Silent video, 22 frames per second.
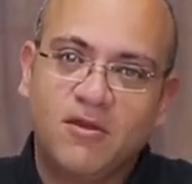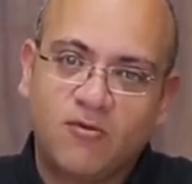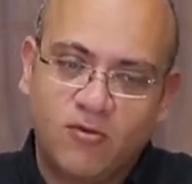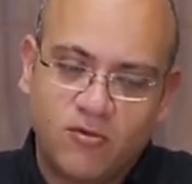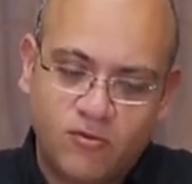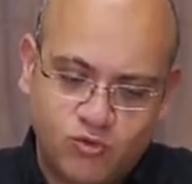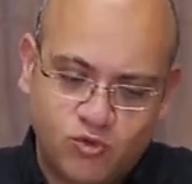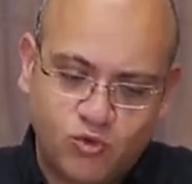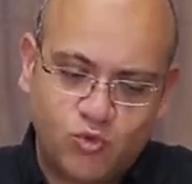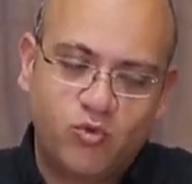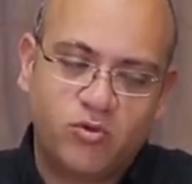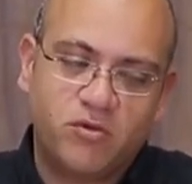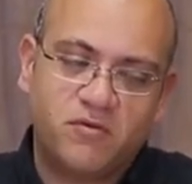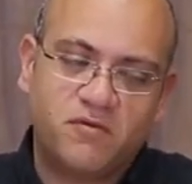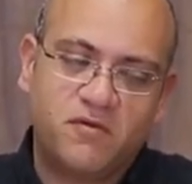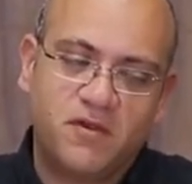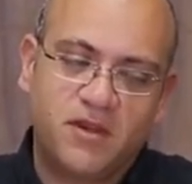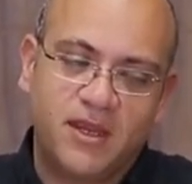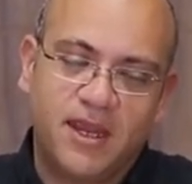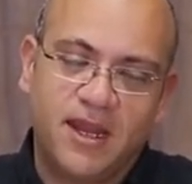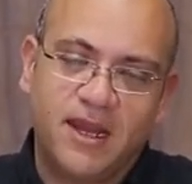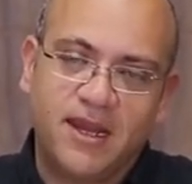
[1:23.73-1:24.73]
قصور
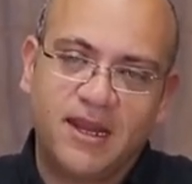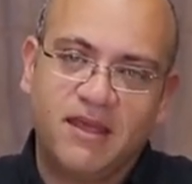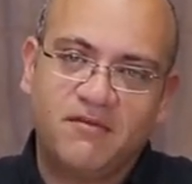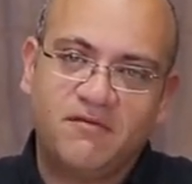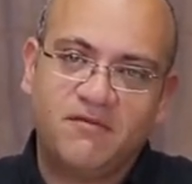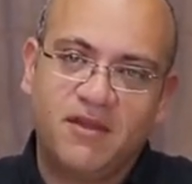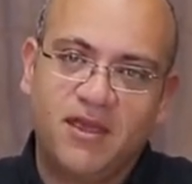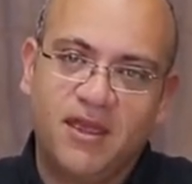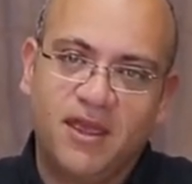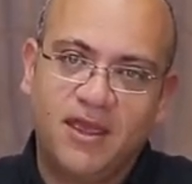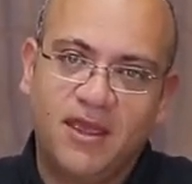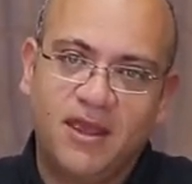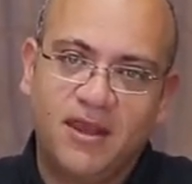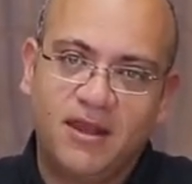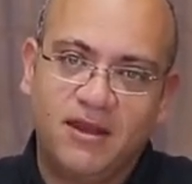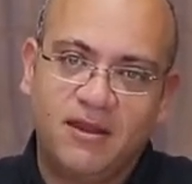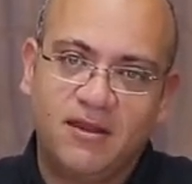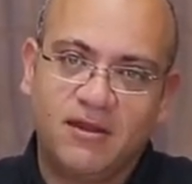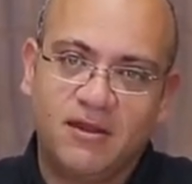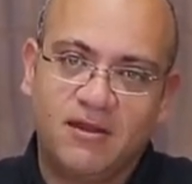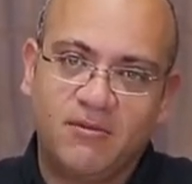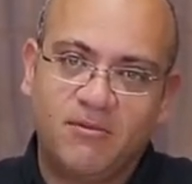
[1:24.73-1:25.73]
في الكفاءه
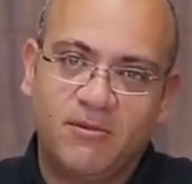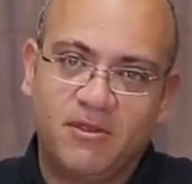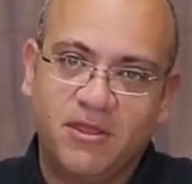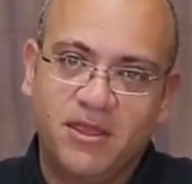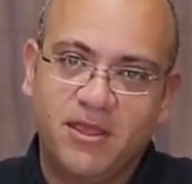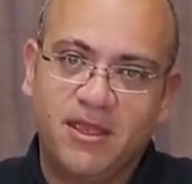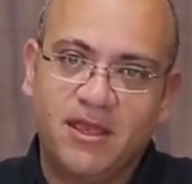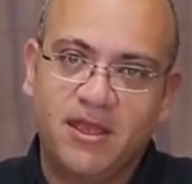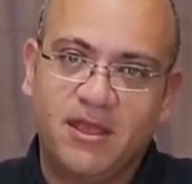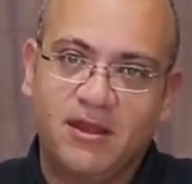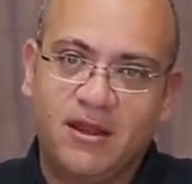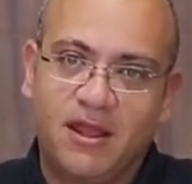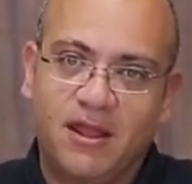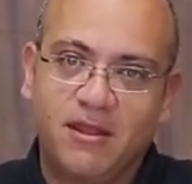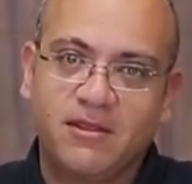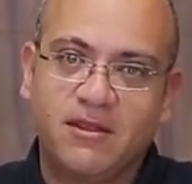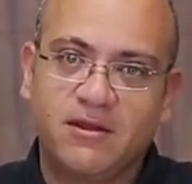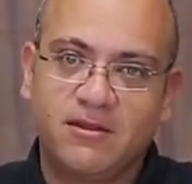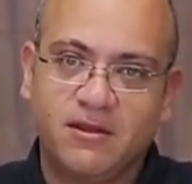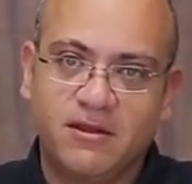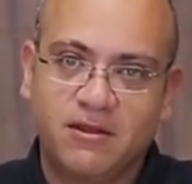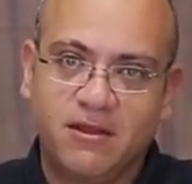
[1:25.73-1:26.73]
الانقباضيه
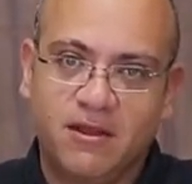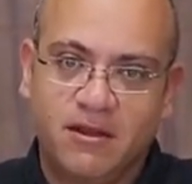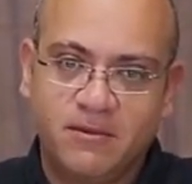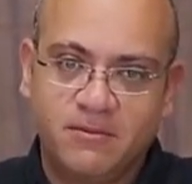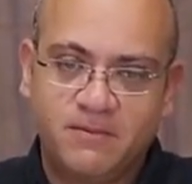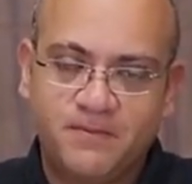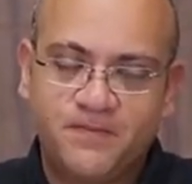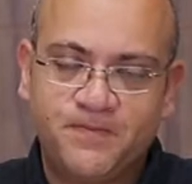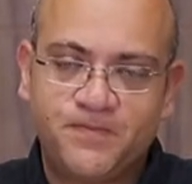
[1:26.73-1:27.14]
لعضله القلب